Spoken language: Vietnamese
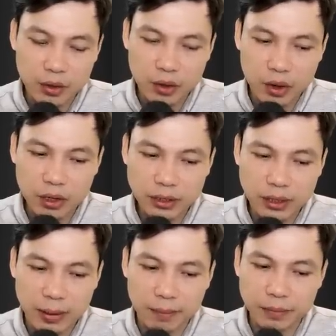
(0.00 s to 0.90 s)
Có điều
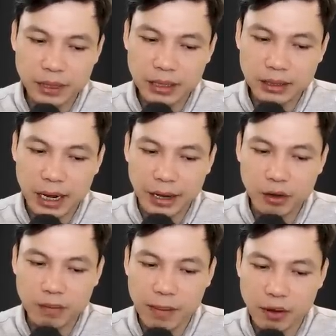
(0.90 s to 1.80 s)
hai bên lúc này
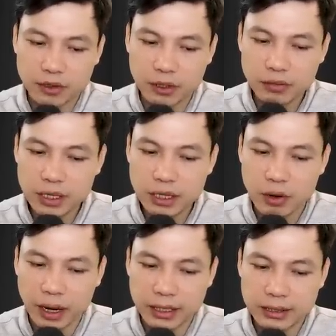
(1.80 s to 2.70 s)
đang thăm dò
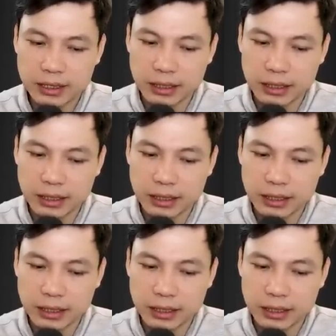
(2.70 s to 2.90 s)
nhau.